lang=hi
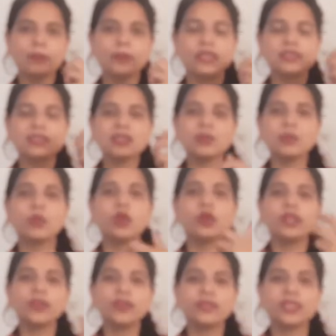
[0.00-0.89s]
आप किसी
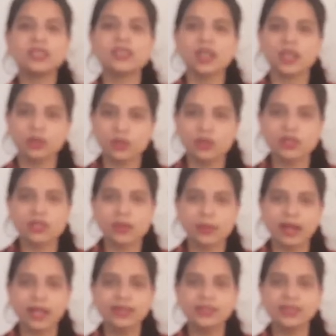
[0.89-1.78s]
मोटिव के साथ उनसे
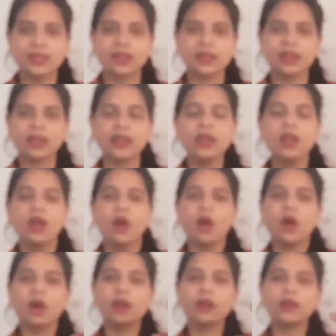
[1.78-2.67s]
बात कर रहे
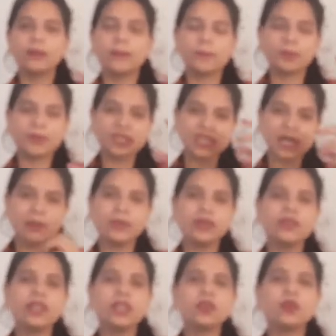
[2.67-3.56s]
हैं और
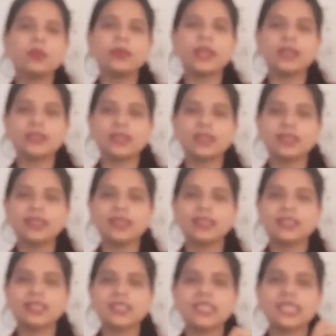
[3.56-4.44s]
सामने वाले को भी ऐसा नहीं
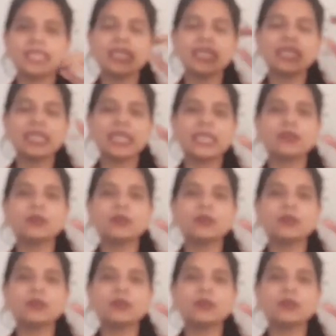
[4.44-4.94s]
लगना चाहिए कि ये